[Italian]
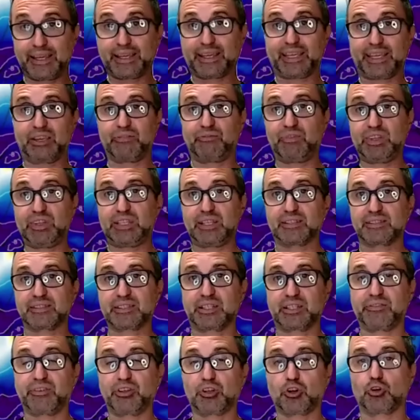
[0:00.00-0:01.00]
che vi
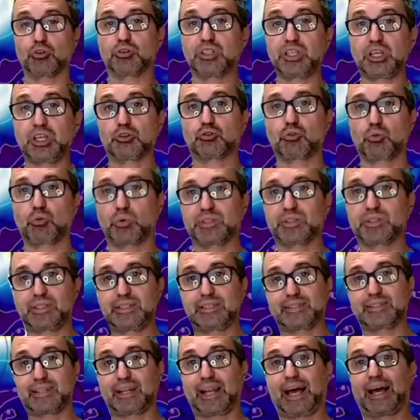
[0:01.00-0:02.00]
descriverò dietro questi
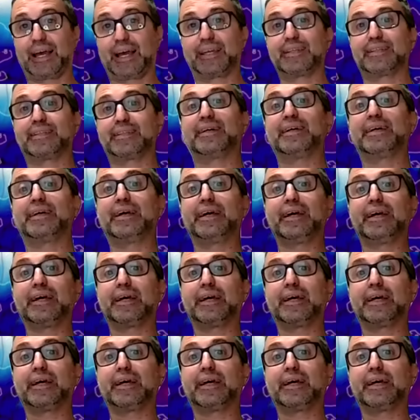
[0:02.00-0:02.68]
slide,